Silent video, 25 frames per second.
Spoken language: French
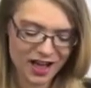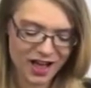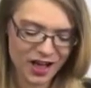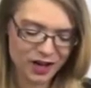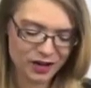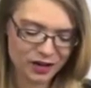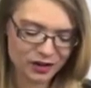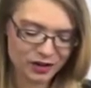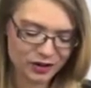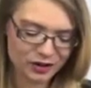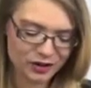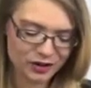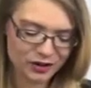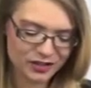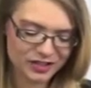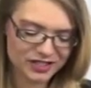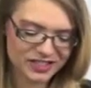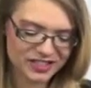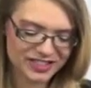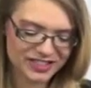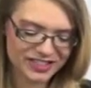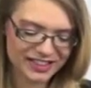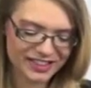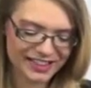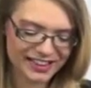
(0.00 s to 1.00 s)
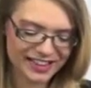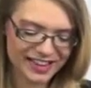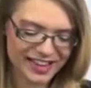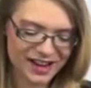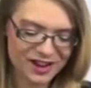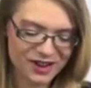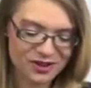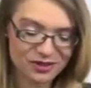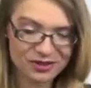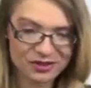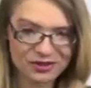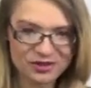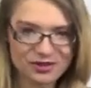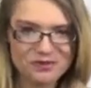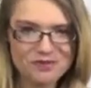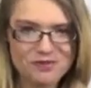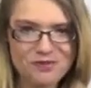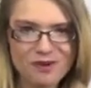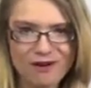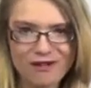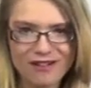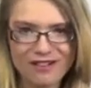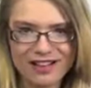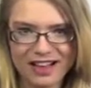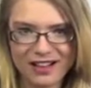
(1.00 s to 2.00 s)
retirer
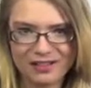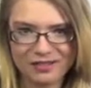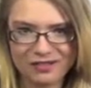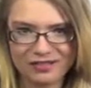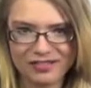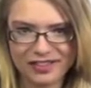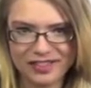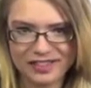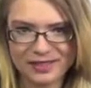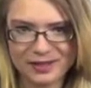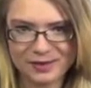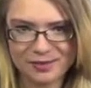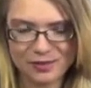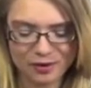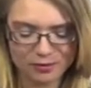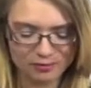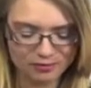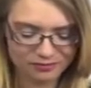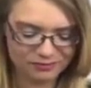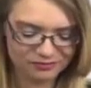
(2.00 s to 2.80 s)
lentement un vêtement.